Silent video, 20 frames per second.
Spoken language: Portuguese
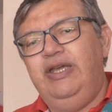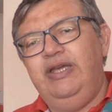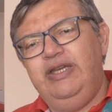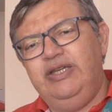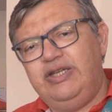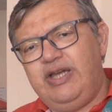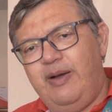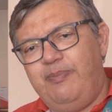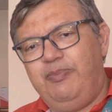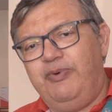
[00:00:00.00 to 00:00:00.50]

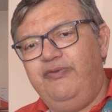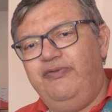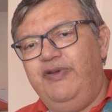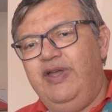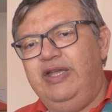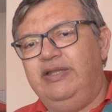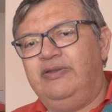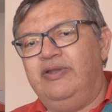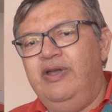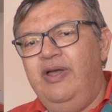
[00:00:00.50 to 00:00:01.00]
E já
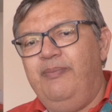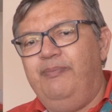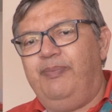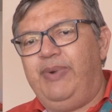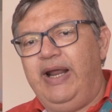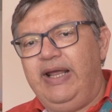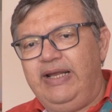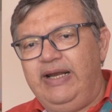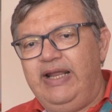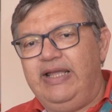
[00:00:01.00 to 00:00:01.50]
aproveito
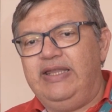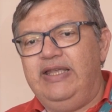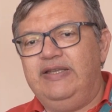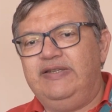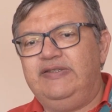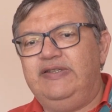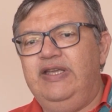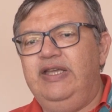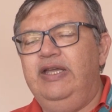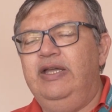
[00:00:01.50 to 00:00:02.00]
para
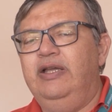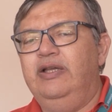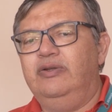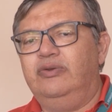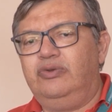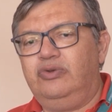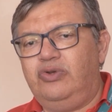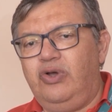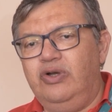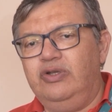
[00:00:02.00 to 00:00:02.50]
agradecer
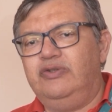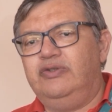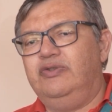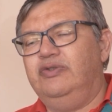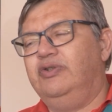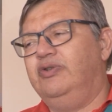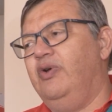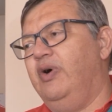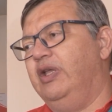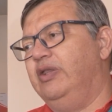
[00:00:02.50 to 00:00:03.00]
todos
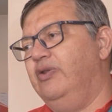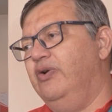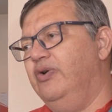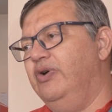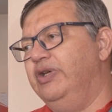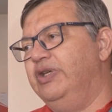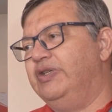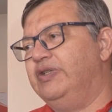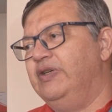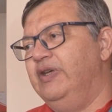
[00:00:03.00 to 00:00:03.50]
os
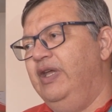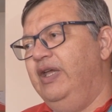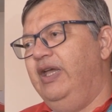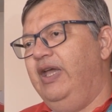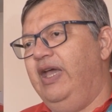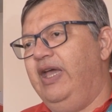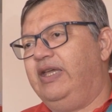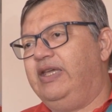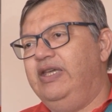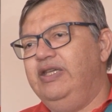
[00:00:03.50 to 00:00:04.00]
doadores
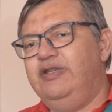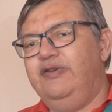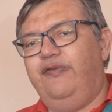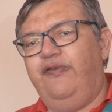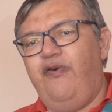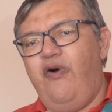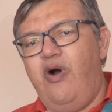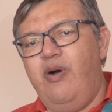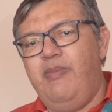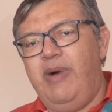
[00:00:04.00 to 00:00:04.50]
é, que de
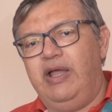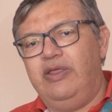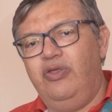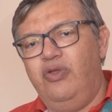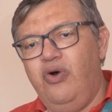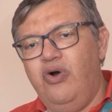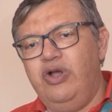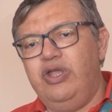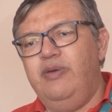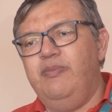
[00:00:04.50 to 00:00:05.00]
forma
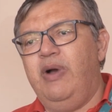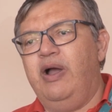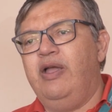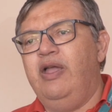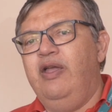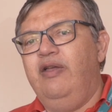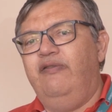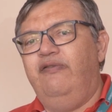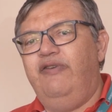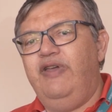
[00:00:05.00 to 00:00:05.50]
anônima
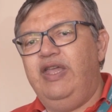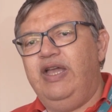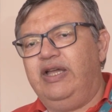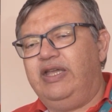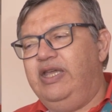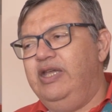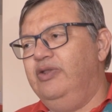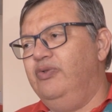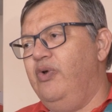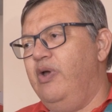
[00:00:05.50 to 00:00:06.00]
vêm
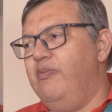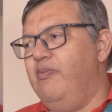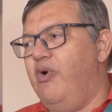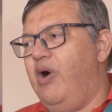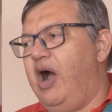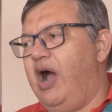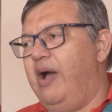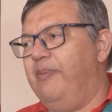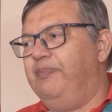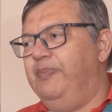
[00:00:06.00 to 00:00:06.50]
aqui no
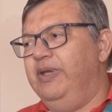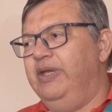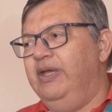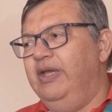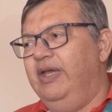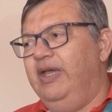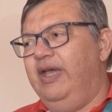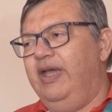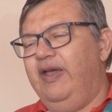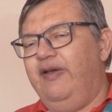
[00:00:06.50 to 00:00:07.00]
Emoap
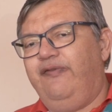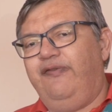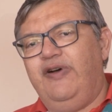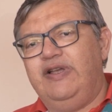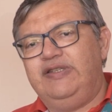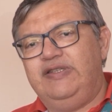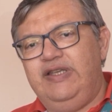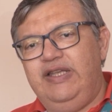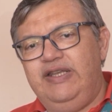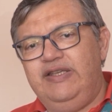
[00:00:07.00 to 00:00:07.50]
é,
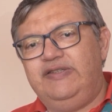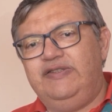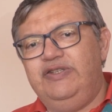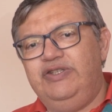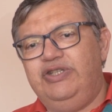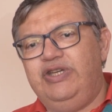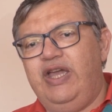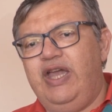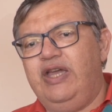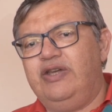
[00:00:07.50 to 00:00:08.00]
fazer
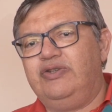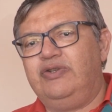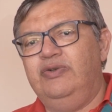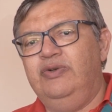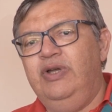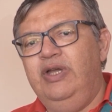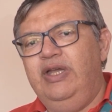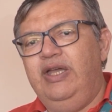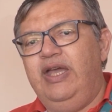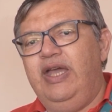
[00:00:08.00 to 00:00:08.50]
esse
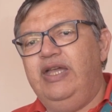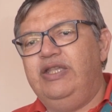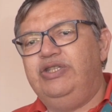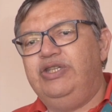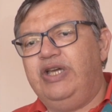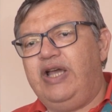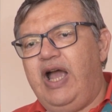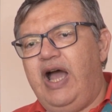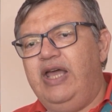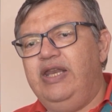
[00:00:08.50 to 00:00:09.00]
gesto é,
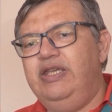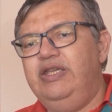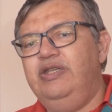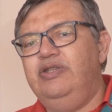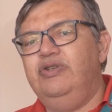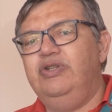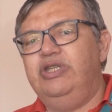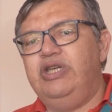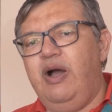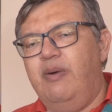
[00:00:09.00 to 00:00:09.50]
de
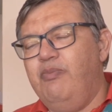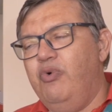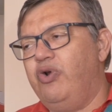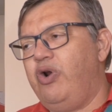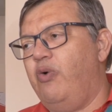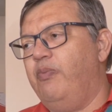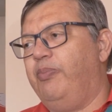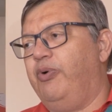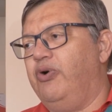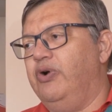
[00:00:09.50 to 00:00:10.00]
carinho e de
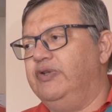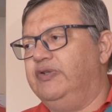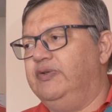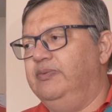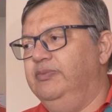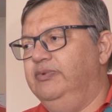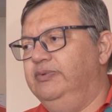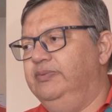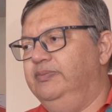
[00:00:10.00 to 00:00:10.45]
amor ao próximo.